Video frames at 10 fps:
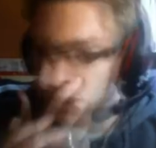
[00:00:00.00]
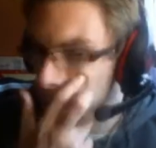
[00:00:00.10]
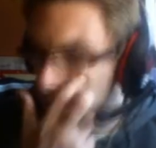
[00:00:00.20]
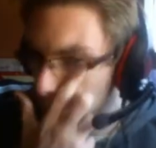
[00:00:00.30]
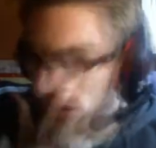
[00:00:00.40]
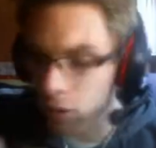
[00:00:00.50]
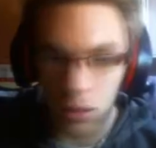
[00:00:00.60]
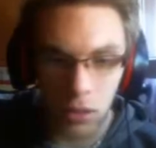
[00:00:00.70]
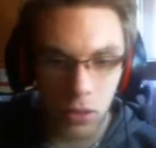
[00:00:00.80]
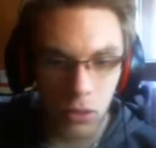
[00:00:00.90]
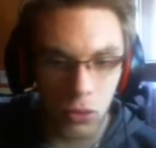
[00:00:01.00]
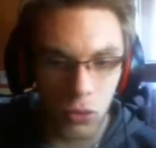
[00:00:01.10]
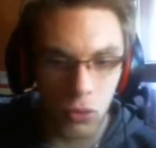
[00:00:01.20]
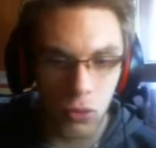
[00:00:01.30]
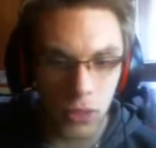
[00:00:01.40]
Et
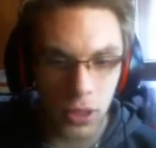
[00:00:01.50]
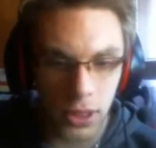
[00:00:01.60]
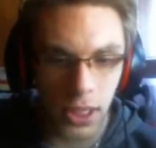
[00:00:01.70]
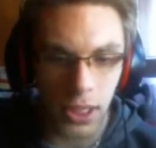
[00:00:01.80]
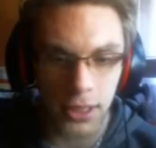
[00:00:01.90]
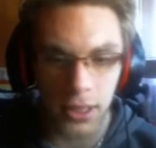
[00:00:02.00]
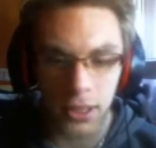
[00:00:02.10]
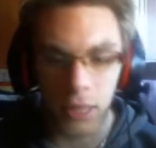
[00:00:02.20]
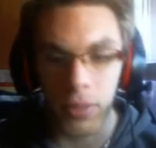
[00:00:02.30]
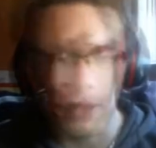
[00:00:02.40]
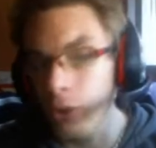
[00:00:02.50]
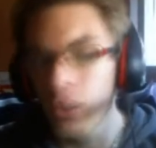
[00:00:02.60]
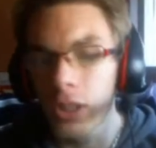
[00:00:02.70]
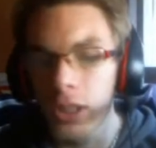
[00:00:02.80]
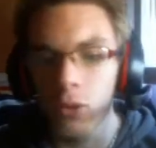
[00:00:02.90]
du coup, c'est grâce à ça, bah,
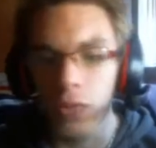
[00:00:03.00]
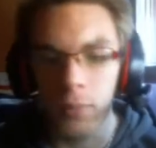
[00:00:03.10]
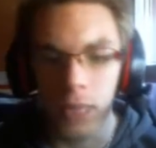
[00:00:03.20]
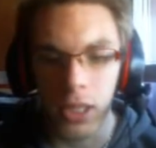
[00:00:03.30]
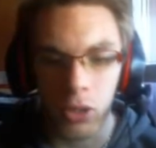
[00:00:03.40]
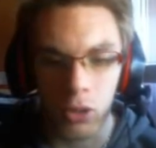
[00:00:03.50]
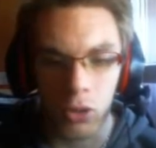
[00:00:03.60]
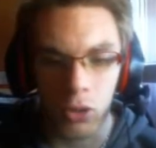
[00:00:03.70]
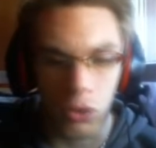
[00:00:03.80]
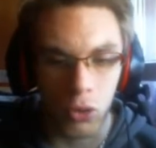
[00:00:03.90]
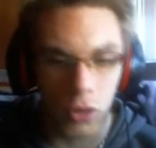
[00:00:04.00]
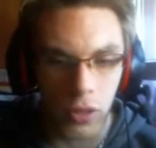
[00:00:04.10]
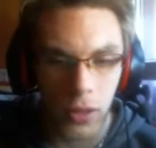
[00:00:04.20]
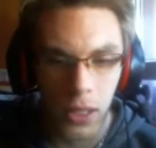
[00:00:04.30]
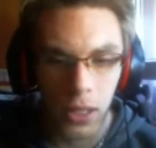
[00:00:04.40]
United White Player, que le jeu tourne.